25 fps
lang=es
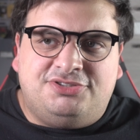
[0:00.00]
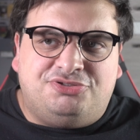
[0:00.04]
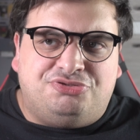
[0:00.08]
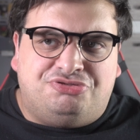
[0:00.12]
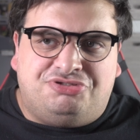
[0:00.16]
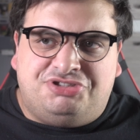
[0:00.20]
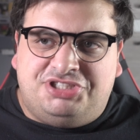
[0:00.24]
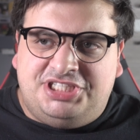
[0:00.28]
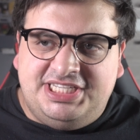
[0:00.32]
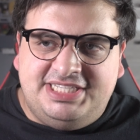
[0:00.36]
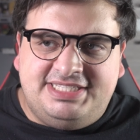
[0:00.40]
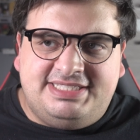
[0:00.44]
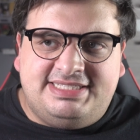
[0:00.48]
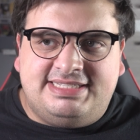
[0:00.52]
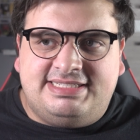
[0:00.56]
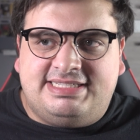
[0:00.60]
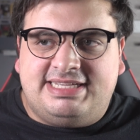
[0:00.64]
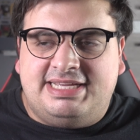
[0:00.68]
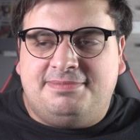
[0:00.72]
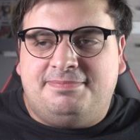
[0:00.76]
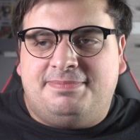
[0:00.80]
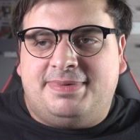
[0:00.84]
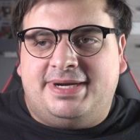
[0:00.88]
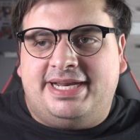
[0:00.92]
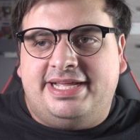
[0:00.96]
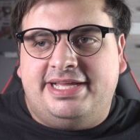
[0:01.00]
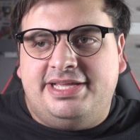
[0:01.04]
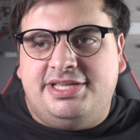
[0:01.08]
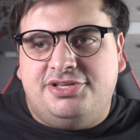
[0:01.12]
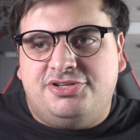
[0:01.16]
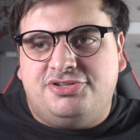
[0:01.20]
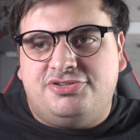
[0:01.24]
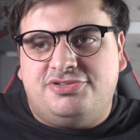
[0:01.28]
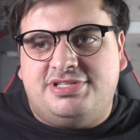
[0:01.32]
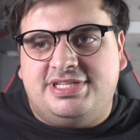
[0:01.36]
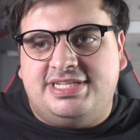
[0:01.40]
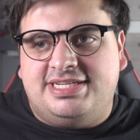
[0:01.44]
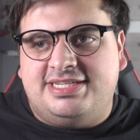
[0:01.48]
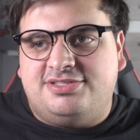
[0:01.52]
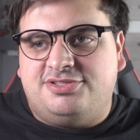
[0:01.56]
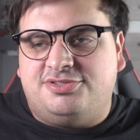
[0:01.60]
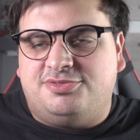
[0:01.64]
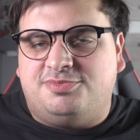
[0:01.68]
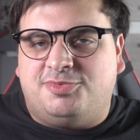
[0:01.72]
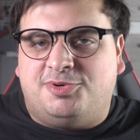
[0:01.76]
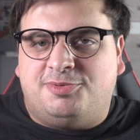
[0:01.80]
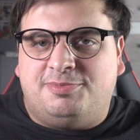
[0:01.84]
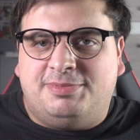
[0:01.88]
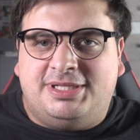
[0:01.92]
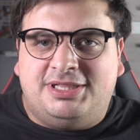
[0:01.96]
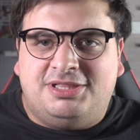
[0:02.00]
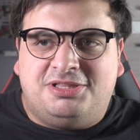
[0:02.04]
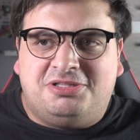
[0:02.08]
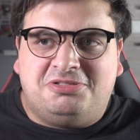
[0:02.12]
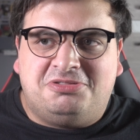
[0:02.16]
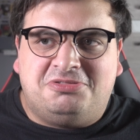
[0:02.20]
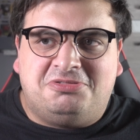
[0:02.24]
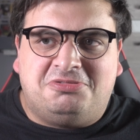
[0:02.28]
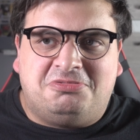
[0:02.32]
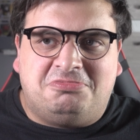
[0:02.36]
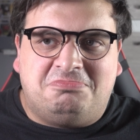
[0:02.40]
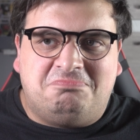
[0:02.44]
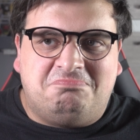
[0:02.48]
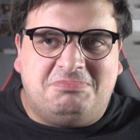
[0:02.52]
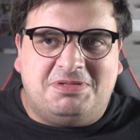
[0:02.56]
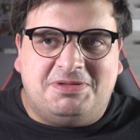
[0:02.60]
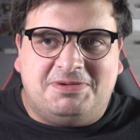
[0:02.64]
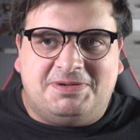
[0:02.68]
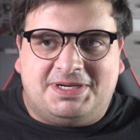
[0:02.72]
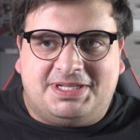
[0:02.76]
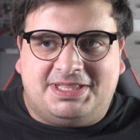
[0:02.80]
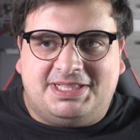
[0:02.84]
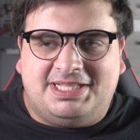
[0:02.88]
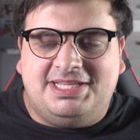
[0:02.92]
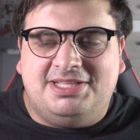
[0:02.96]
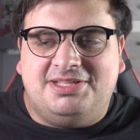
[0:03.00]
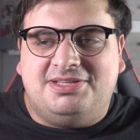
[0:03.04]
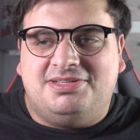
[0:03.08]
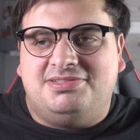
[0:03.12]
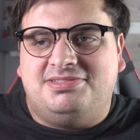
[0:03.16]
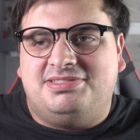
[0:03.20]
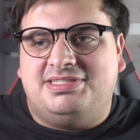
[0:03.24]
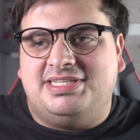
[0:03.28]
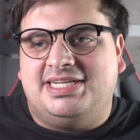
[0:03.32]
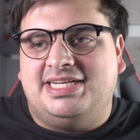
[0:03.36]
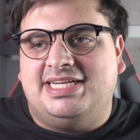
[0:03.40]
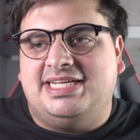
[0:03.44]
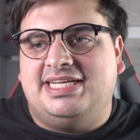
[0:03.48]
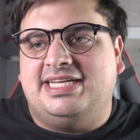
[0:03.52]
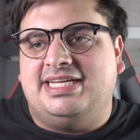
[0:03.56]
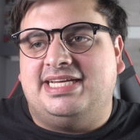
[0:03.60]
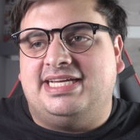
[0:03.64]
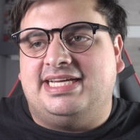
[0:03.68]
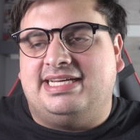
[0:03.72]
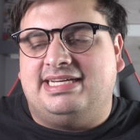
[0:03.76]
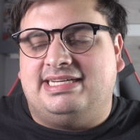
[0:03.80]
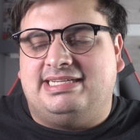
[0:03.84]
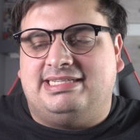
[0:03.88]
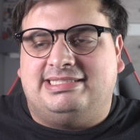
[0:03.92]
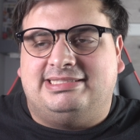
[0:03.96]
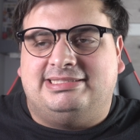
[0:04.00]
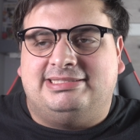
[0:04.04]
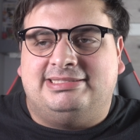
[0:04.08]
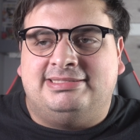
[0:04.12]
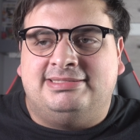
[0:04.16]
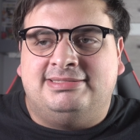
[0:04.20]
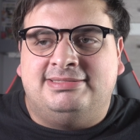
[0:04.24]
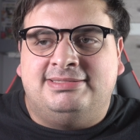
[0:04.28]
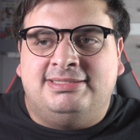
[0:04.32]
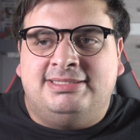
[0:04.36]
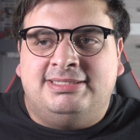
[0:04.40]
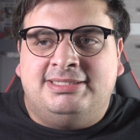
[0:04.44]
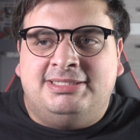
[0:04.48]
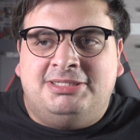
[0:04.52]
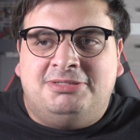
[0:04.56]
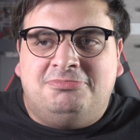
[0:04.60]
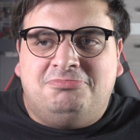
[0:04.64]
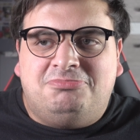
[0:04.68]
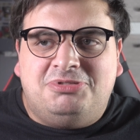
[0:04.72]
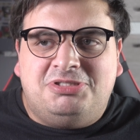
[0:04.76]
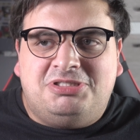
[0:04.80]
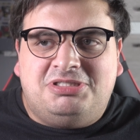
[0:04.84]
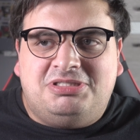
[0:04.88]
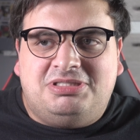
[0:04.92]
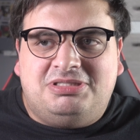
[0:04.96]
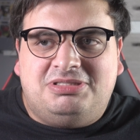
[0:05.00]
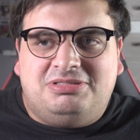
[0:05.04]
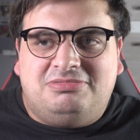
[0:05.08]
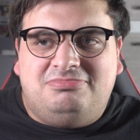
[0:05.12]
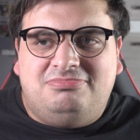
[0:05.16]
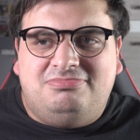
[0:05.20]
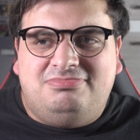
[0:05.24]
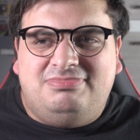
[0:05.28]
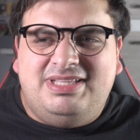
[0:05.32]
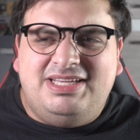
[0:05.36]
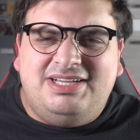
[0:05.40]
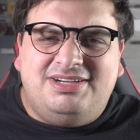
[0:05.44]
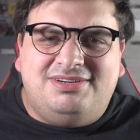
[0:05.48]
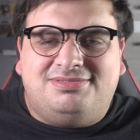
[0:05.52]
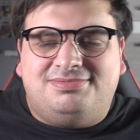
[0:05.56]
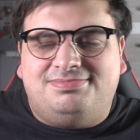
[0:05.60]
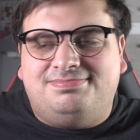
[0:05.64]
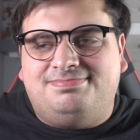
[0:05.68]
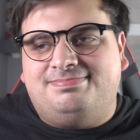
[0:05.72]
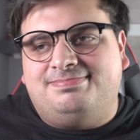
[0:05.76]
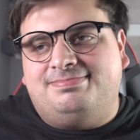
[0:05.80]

sus chistes ahí para ellos, tiene sus momentos divertidos, tiene... Eh, pues digo...